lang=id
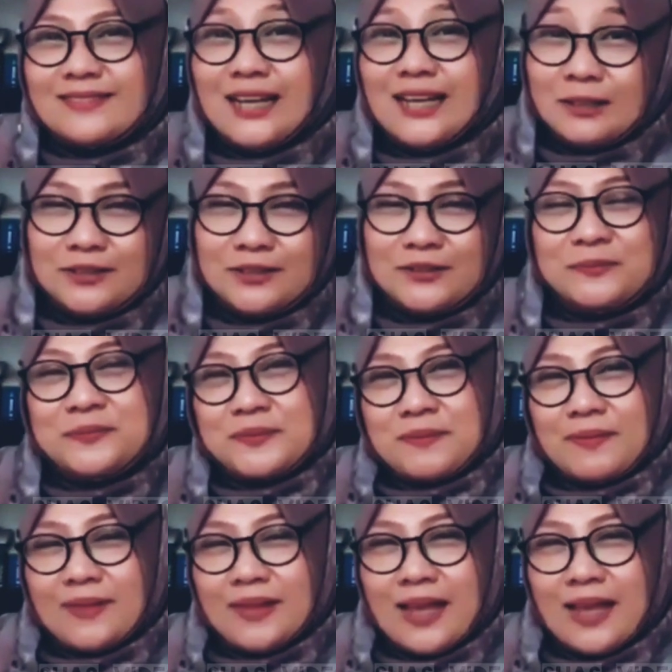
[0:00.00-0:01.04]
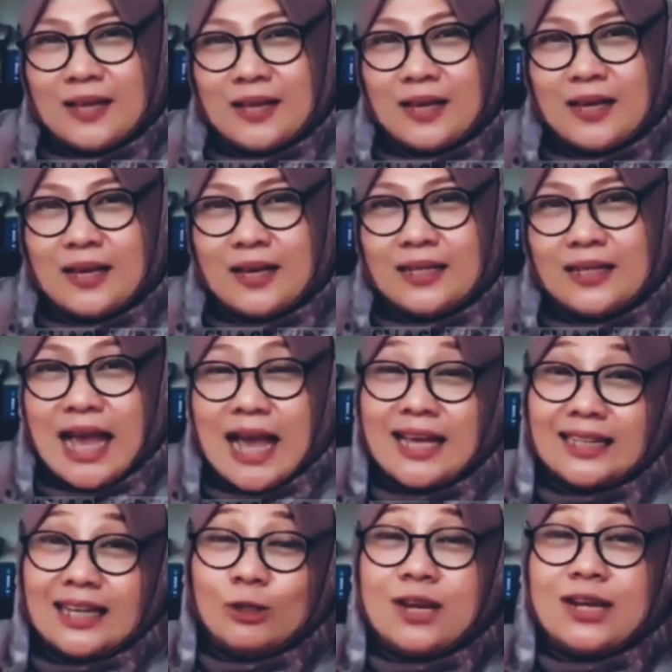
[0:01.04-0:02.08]
Itu tuh, ya di
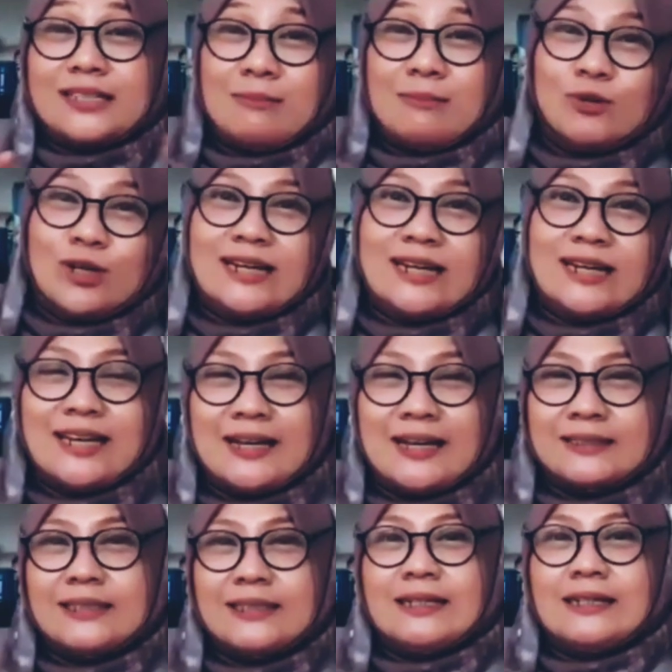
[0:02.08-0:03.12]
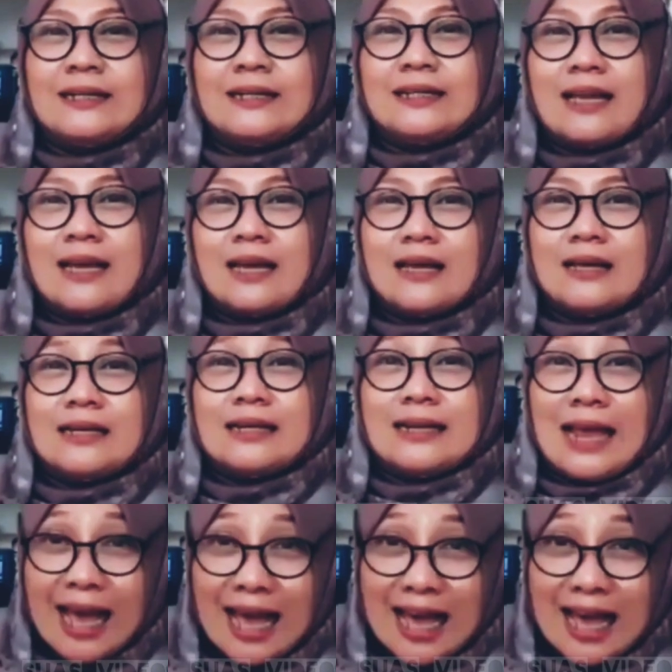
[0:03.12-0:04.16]
ayat itu ada sambungannya ya
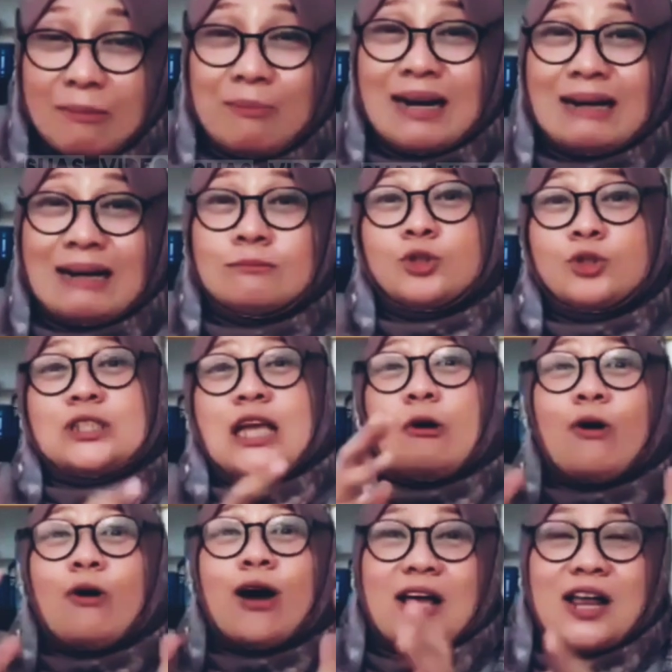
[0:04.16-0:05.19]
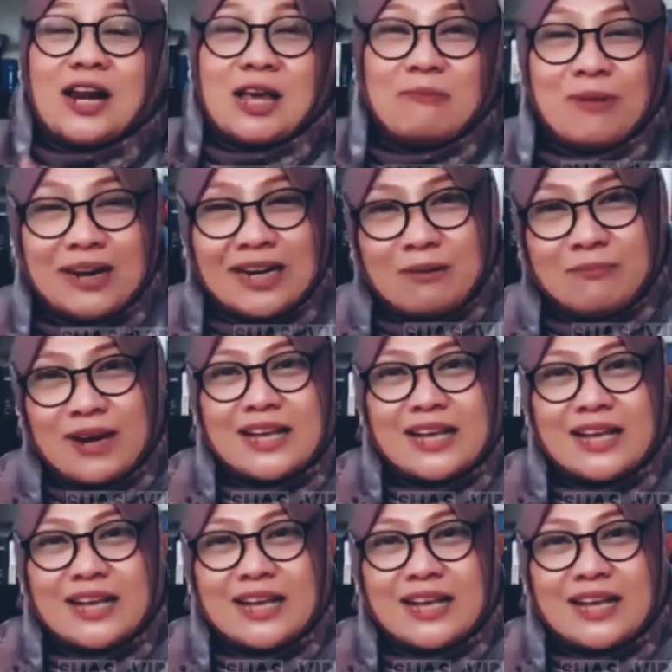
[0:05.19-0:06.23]
dan bermusyawarahlah pada
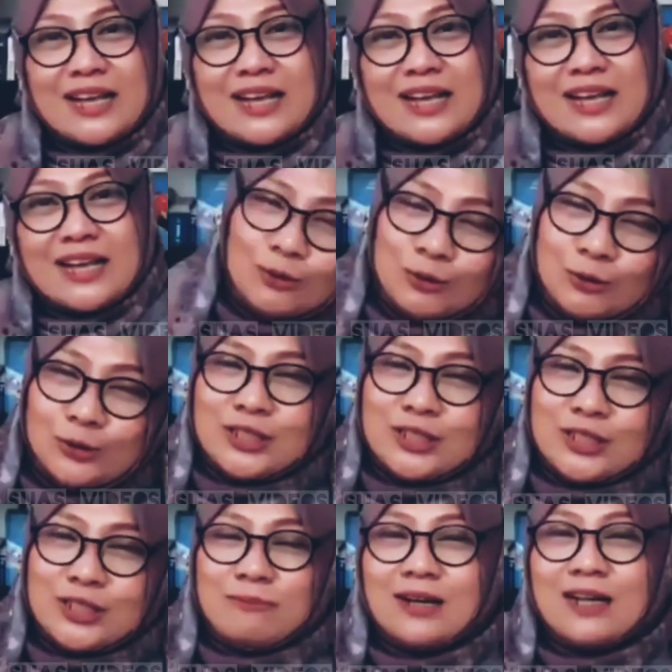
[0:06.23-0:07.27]
mereka dalam satu urusan